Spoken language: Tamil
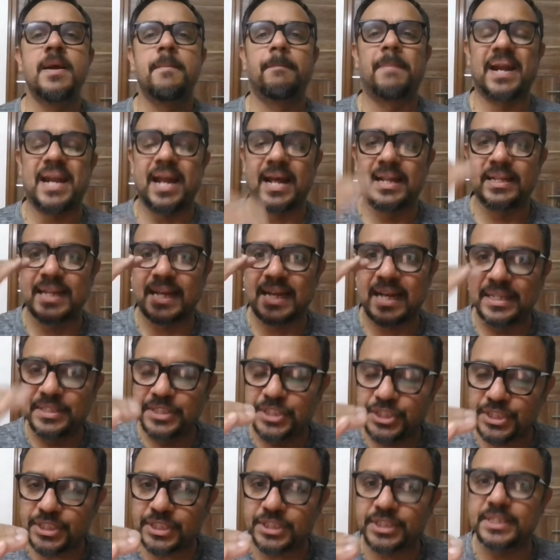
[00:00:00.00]
பட் அந்த
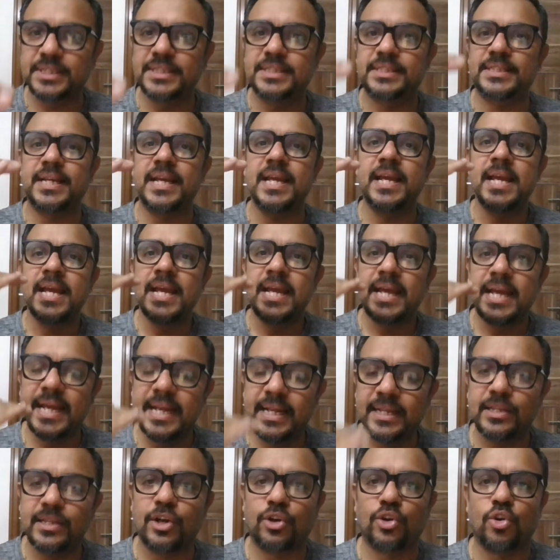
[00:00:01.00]
கன்சிஸ்டன்சி
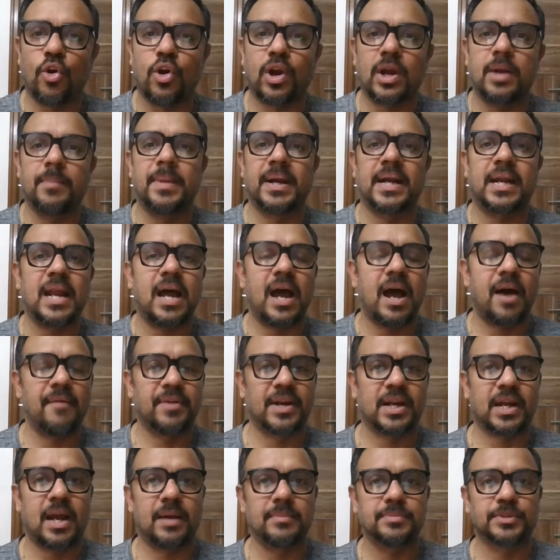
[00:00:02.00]
இந்த டோர்னமெண்ட்ல
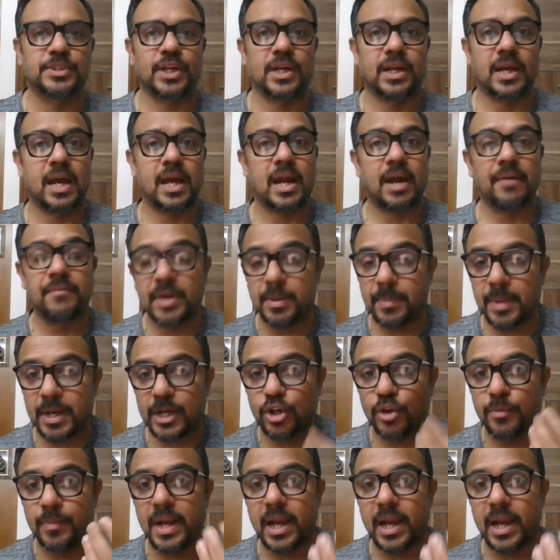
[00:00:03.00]
அவர் காமிச்சிருக்காரு அவர் மட்டும்